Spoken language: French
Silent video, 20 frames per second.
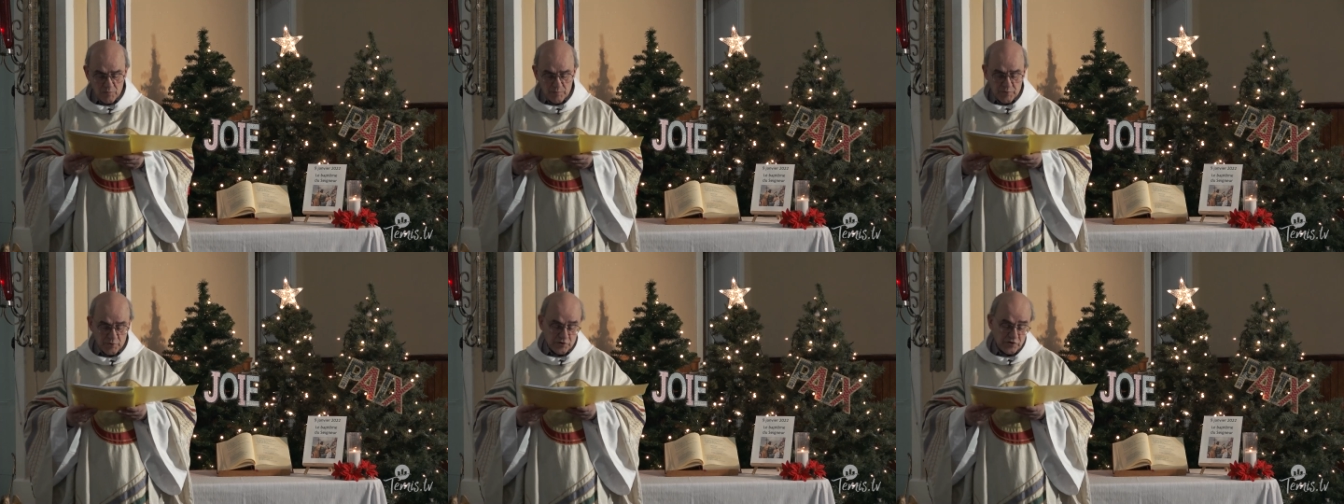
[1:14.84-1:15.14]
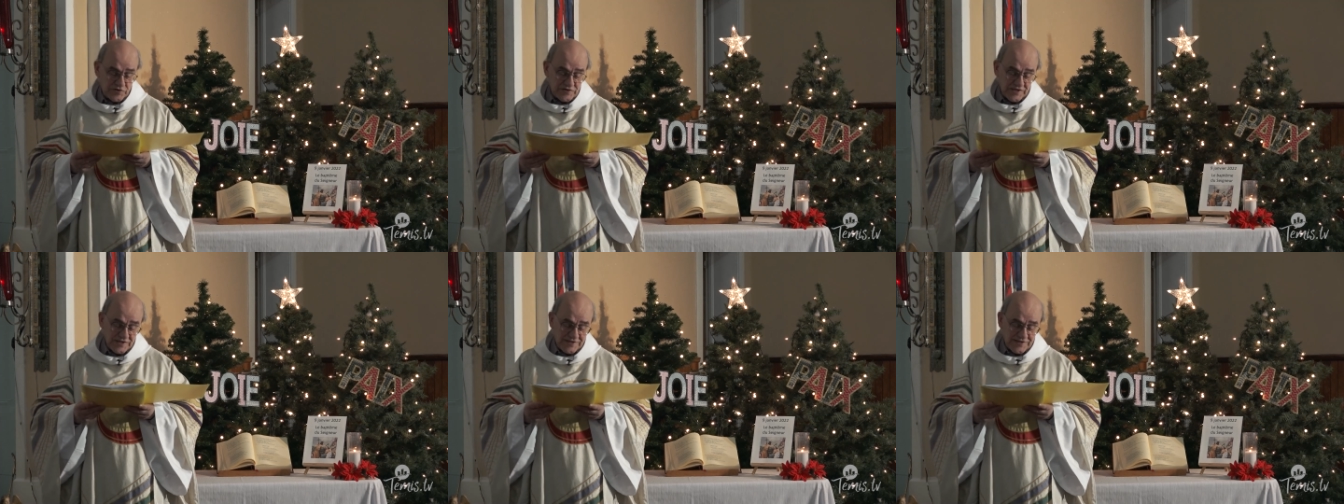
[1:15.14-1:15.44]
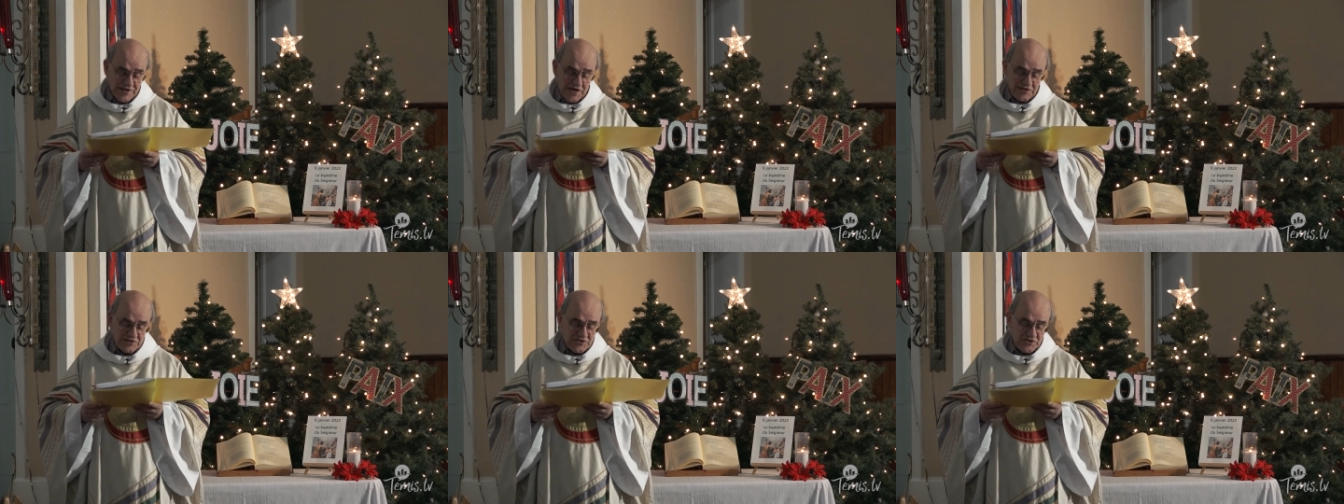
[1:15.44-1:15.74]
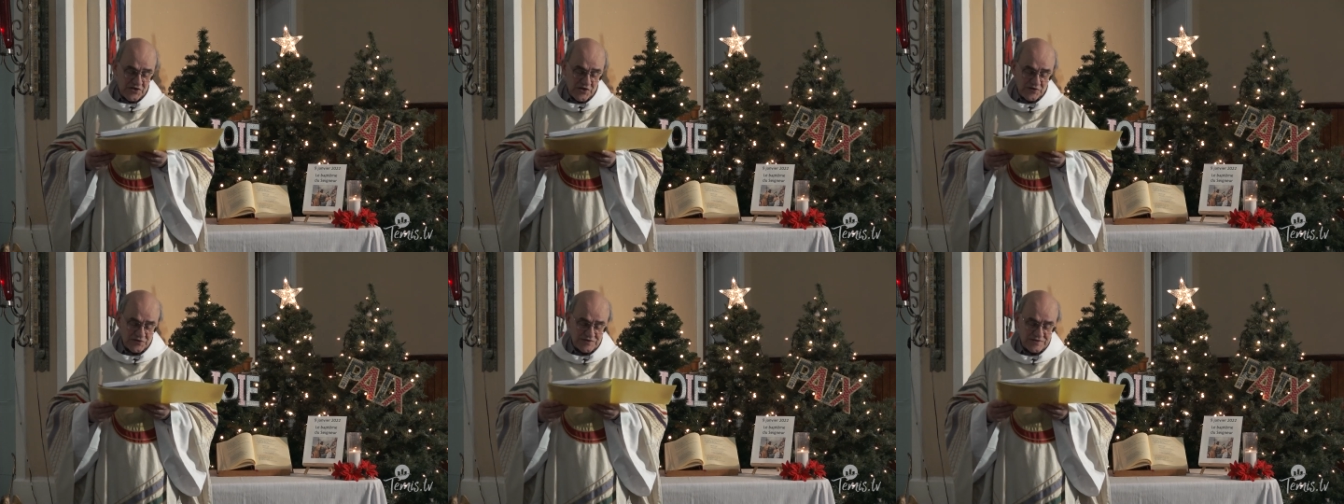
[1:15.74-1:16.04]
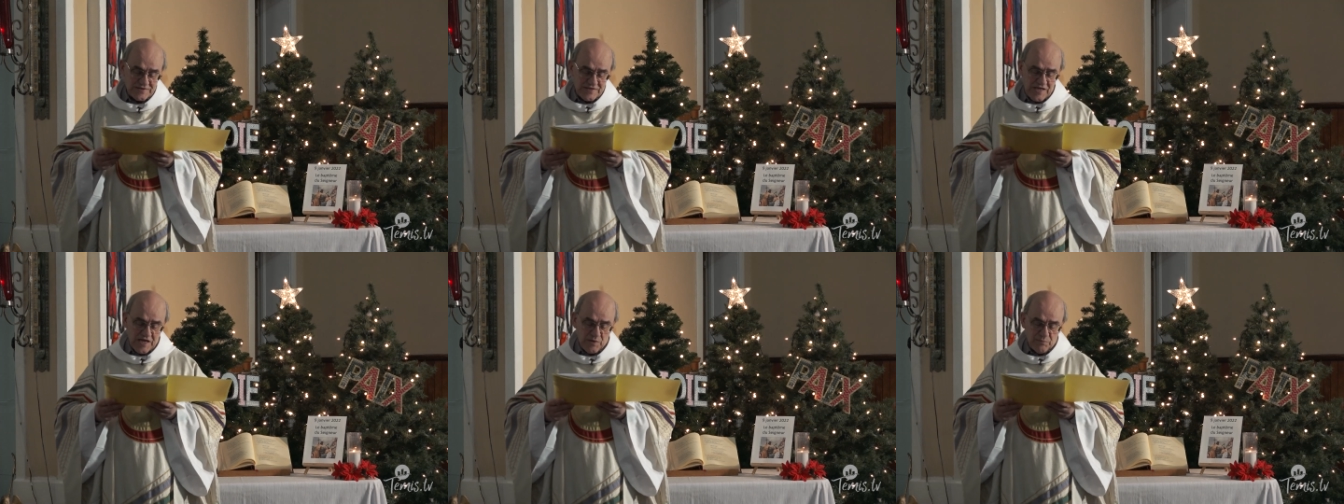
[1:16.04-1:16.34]
Pour que cette quête
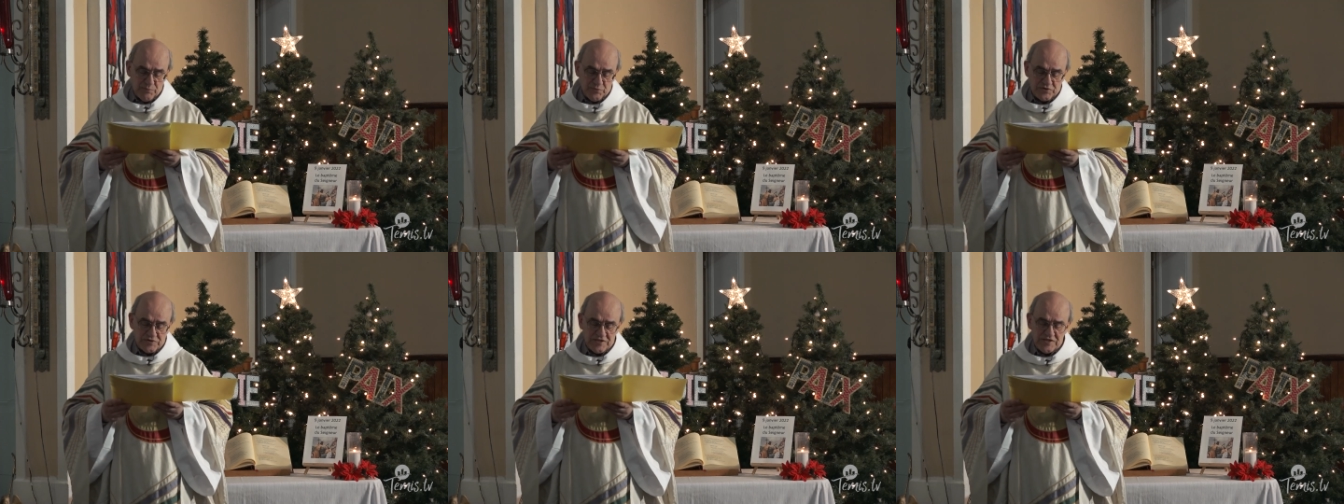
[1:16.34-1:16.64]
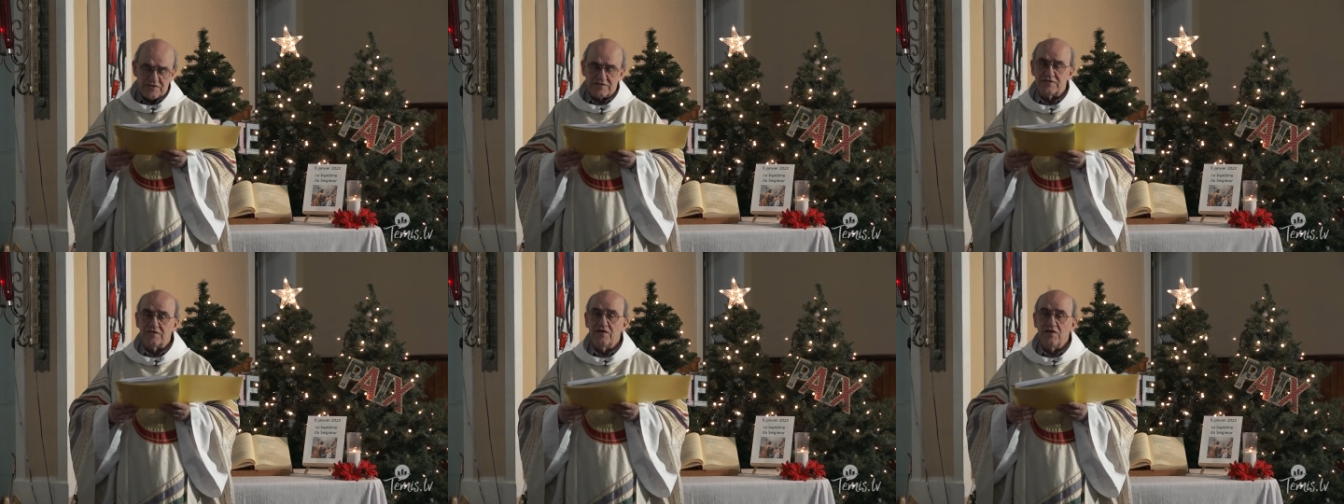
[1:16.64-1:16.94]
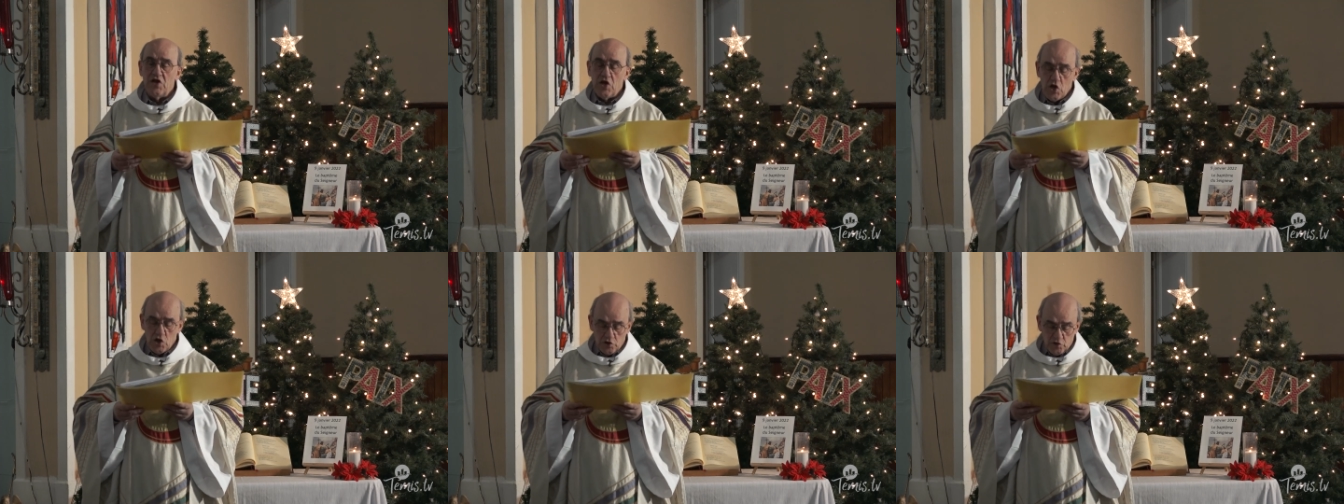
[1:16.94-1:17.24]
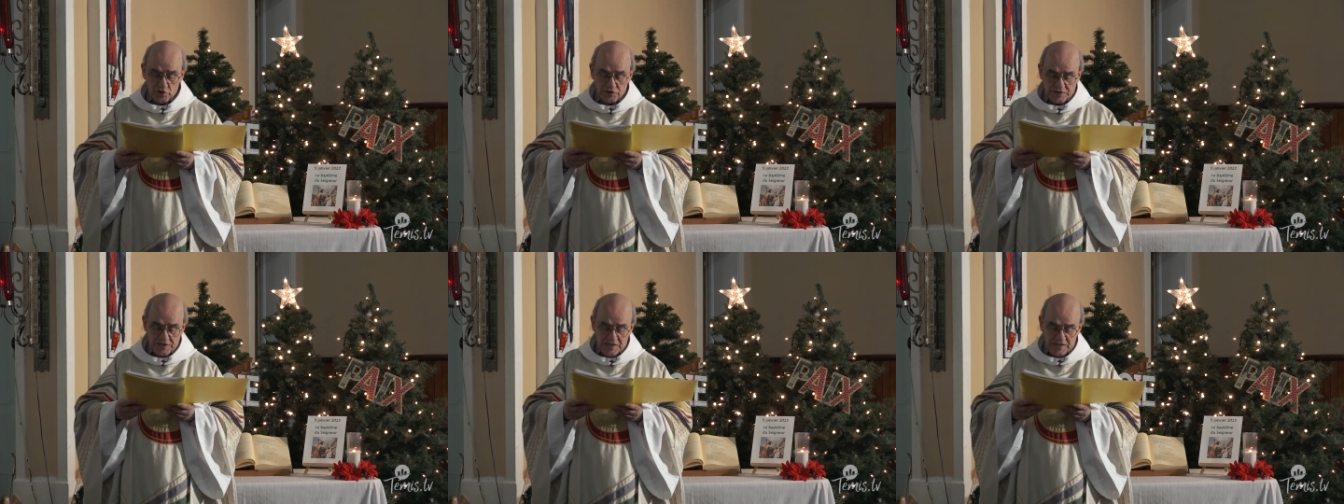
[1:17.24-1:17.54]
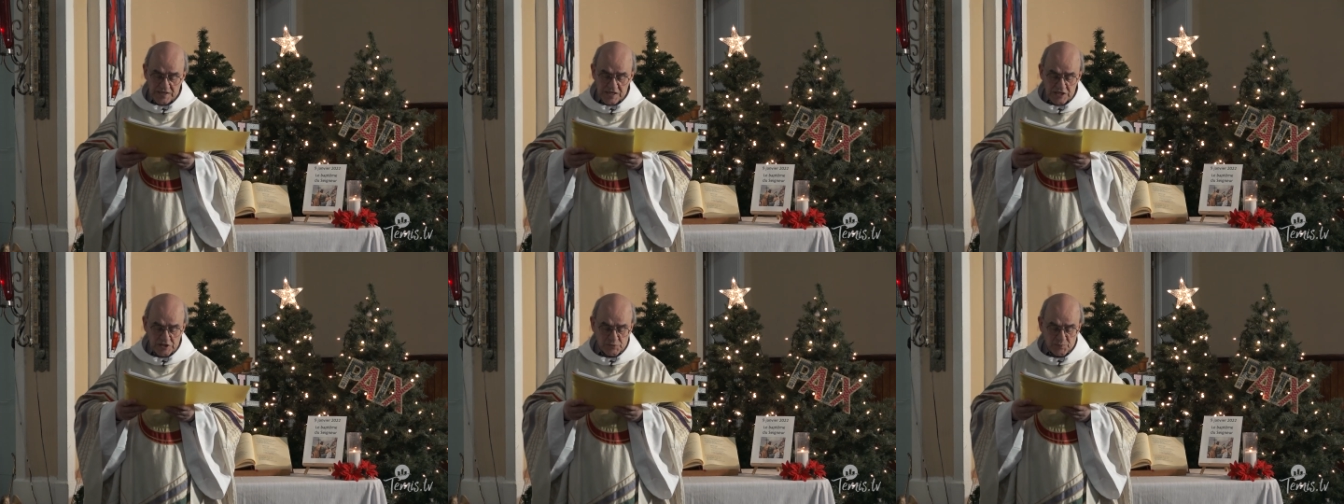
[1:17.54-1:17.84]
d'identité aboutisse, notre
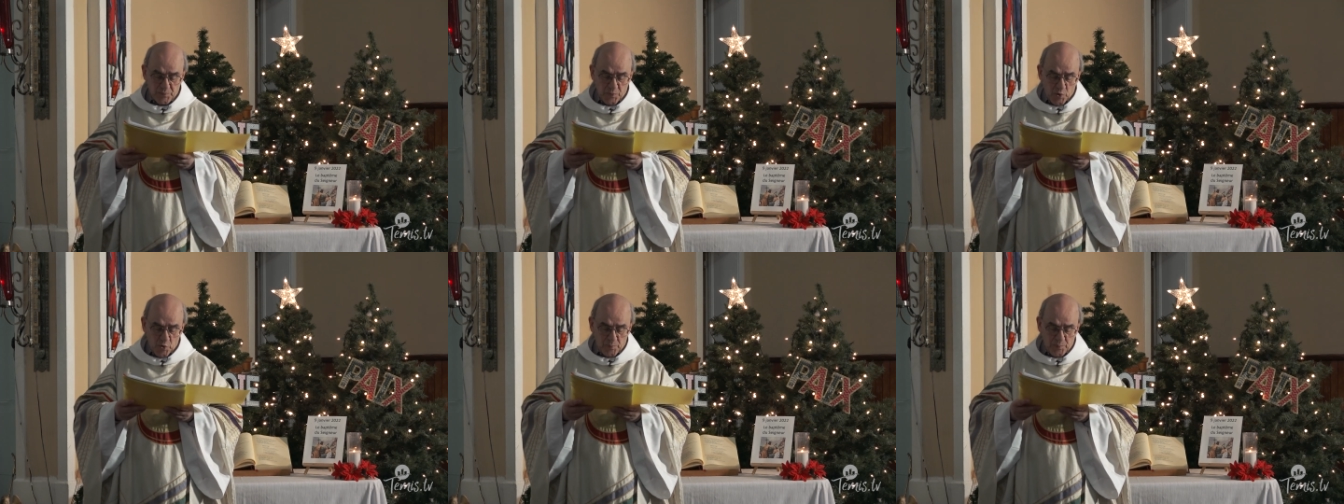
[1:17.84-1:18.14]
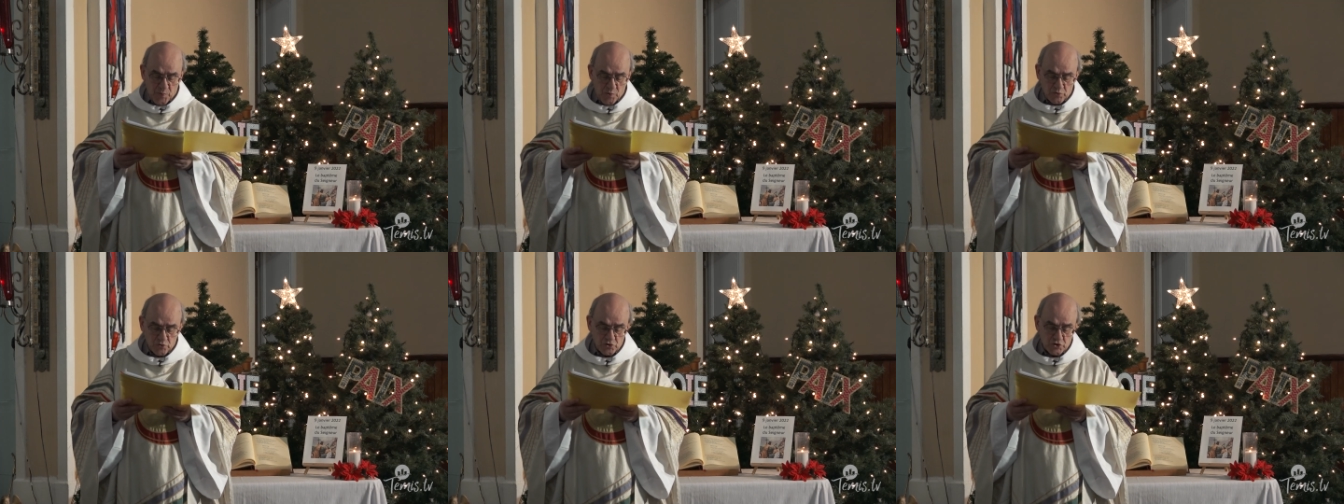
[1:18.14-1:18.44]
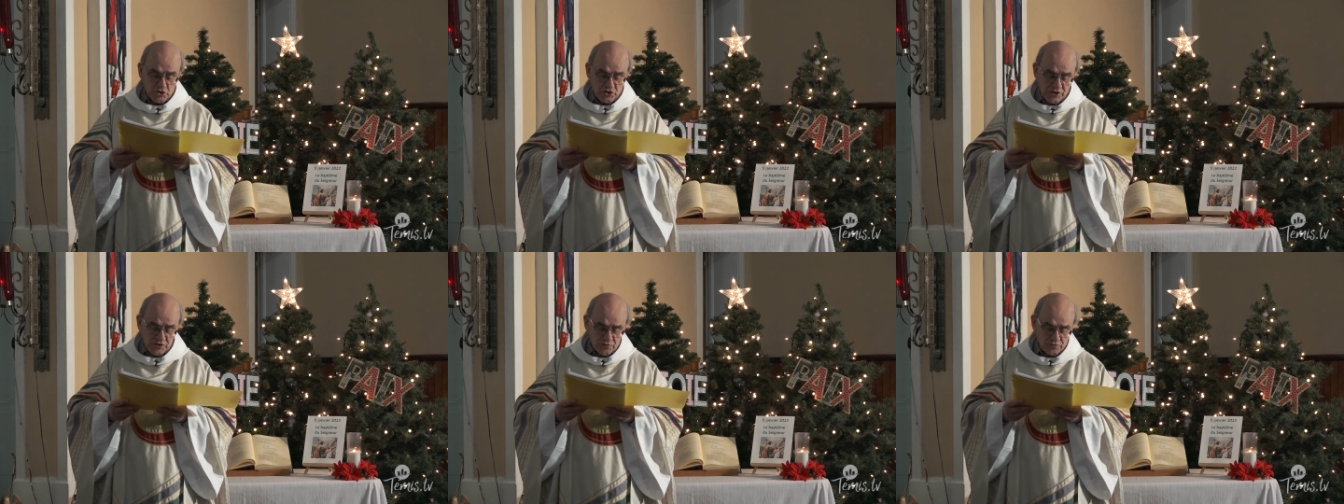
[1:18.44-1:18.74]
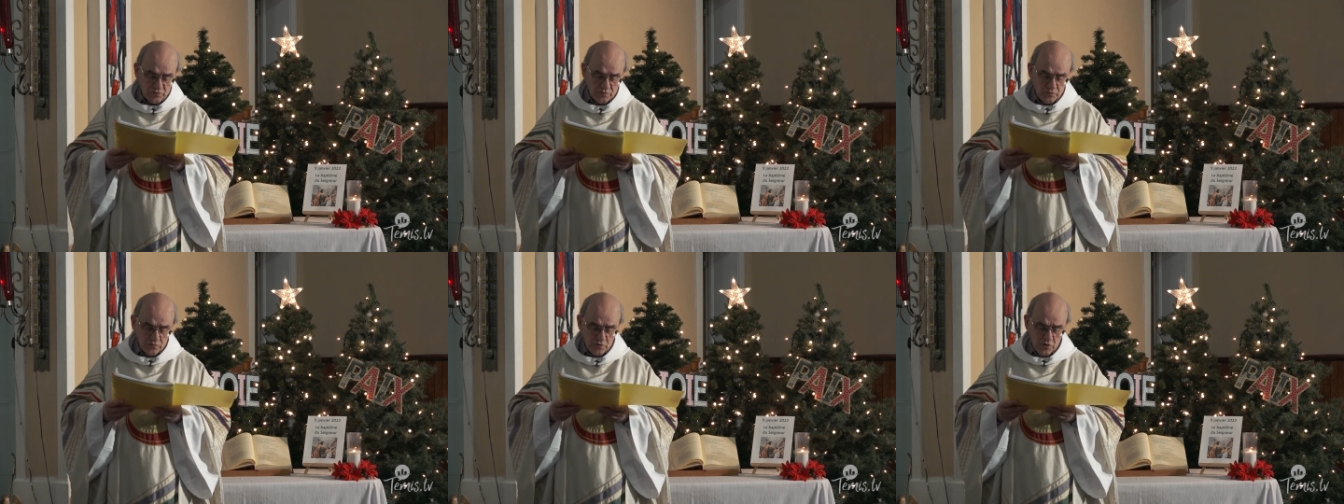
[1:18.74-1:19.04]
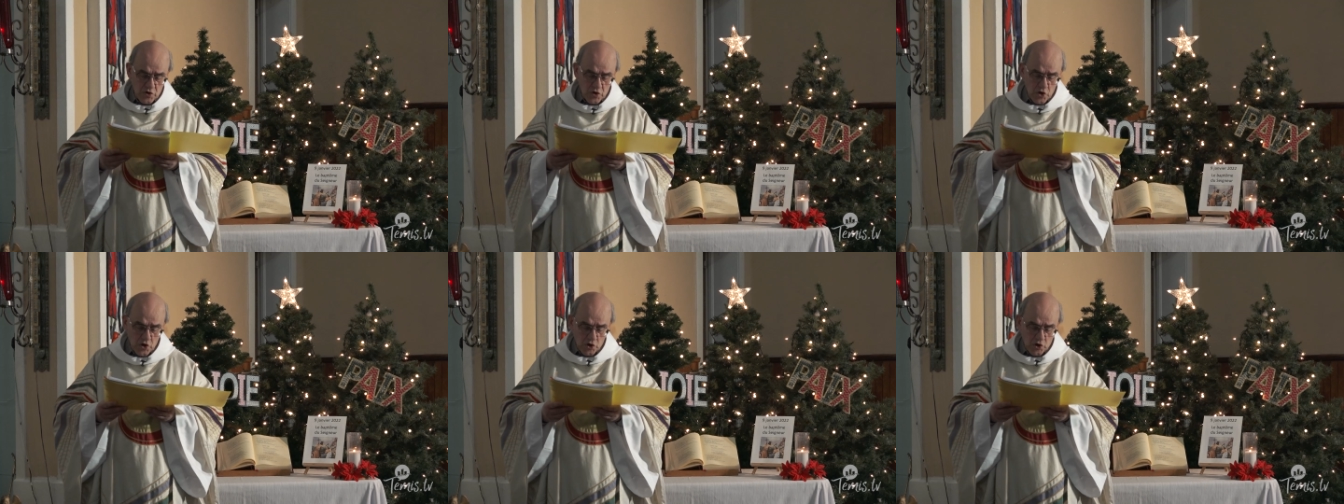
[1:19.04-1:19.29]
Église propose Jésus,